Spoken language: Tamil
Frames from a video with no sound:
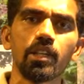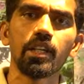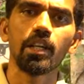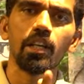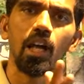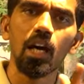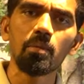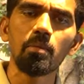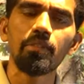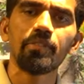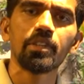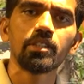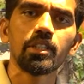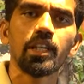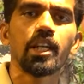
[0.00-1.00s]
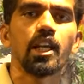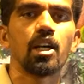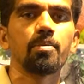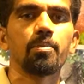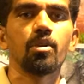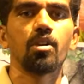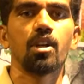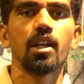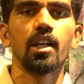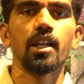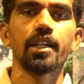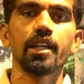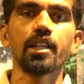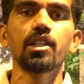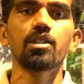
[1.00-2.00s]
நீங்கள் நார்மல் ஃபென்சிங்கே நாங்கள்
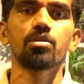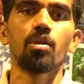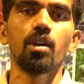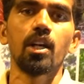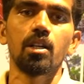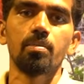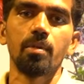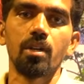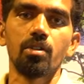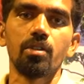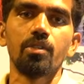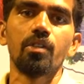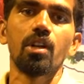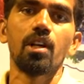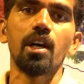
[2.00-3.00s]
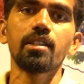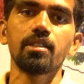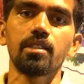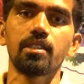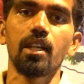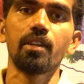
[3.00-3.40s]
போட்டுறனால எதுக்கு சோலாருக்கு மாறணும் இவ்வளோ காஸ்ட்